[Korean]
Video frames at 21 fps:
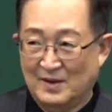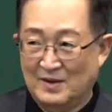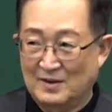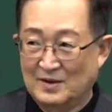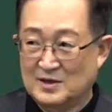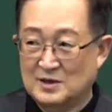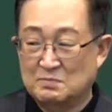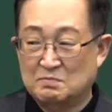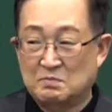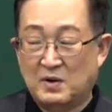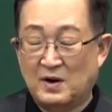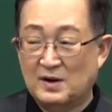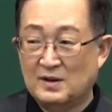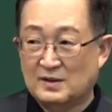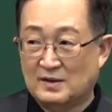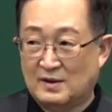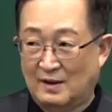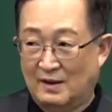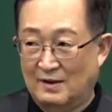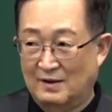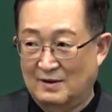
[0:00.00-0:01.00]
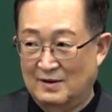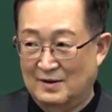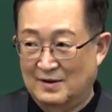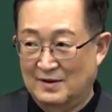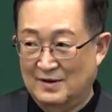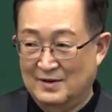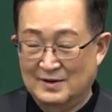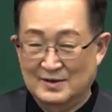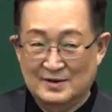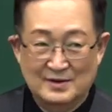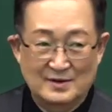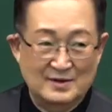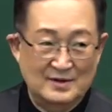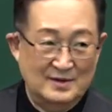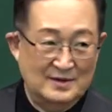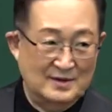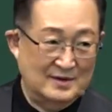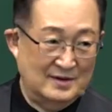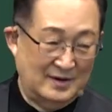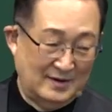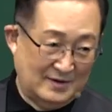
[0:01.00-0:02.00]
급할 때
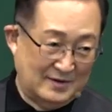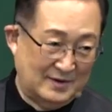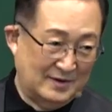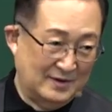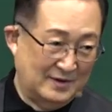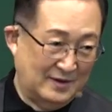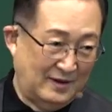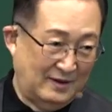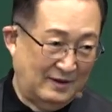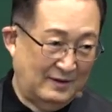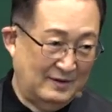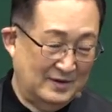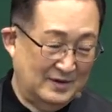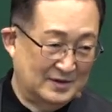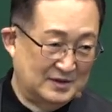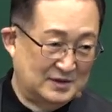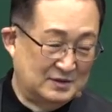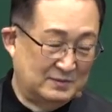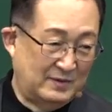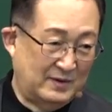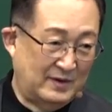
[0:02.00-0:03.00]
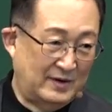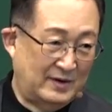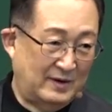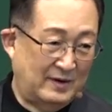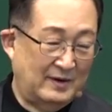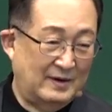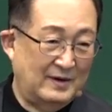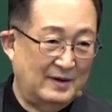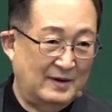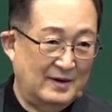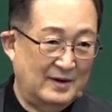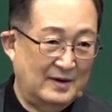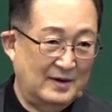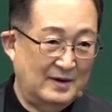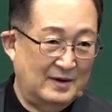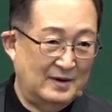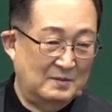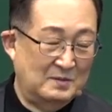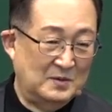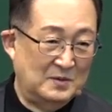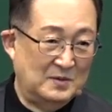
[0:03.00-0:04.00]
예컨대 집안에
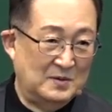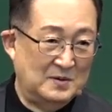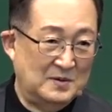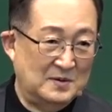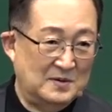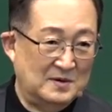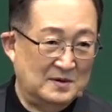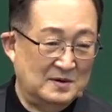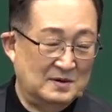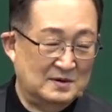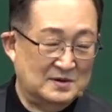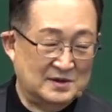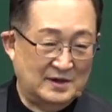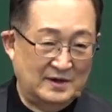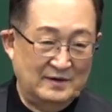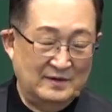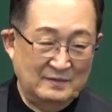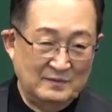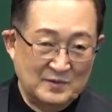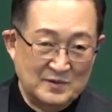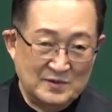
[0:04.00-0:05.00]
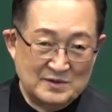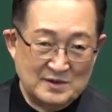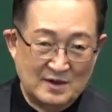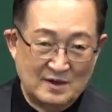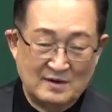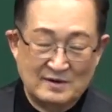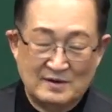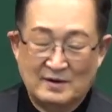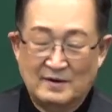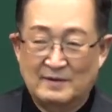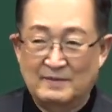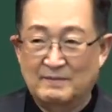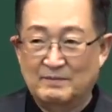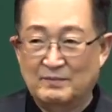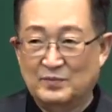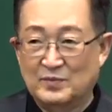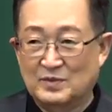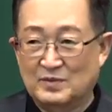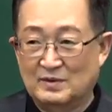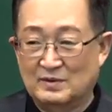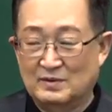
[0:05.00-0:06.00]
뭐 전혀 문제 있거나
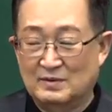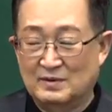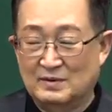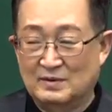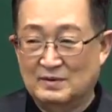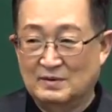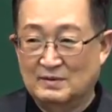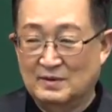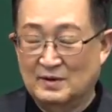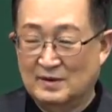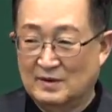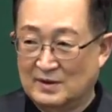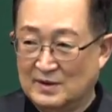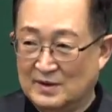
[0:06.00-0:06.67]
또는 여러